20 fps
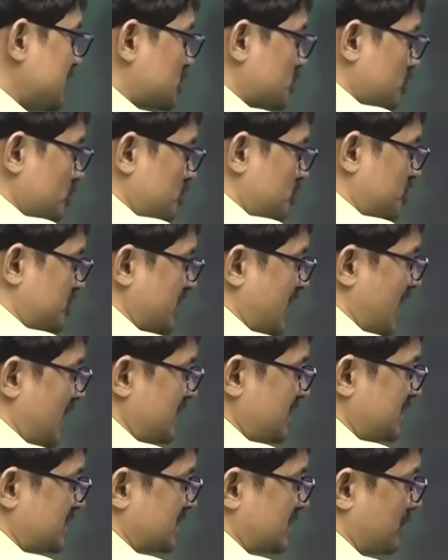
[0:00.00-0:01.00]

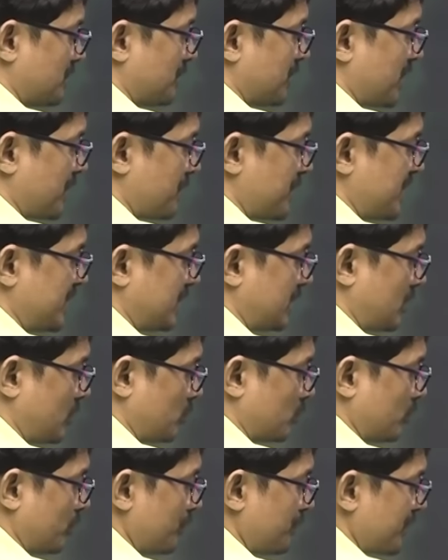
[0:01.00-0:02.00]
140 नंबर मेरिट
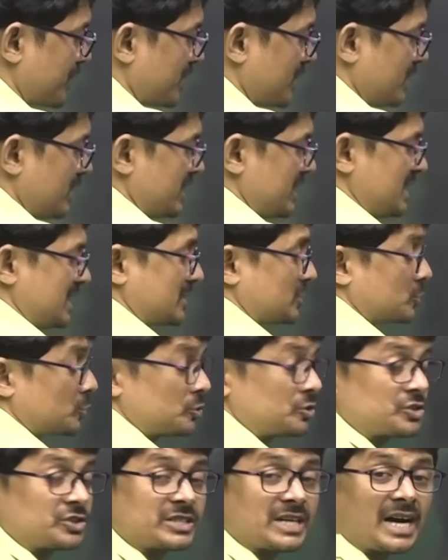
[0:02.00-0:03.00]
लूँ
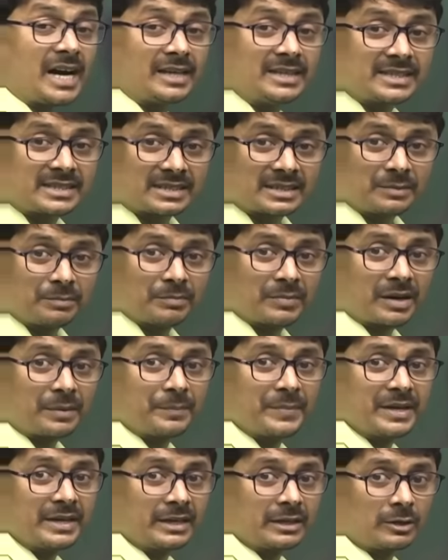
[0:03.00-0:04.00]
140 नंबर
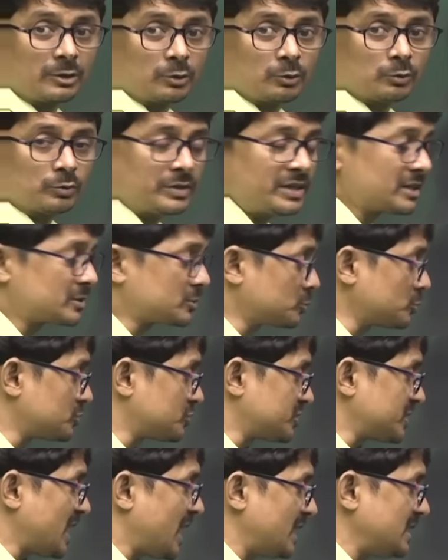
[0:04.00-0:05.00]
मेरिट लूँ
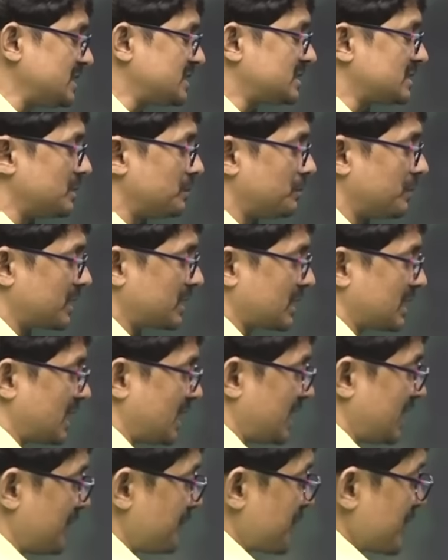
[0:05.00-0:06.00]
140 नंबर
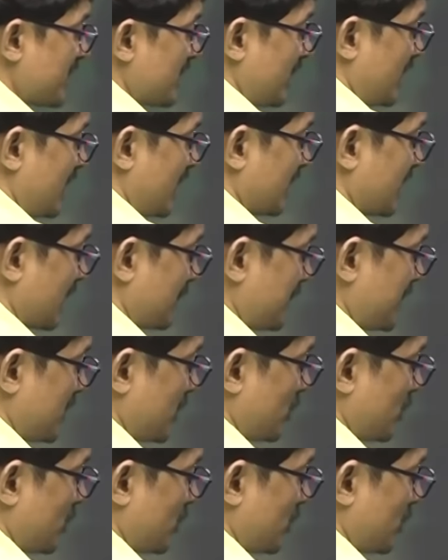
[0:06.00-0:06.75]
का अगर मैं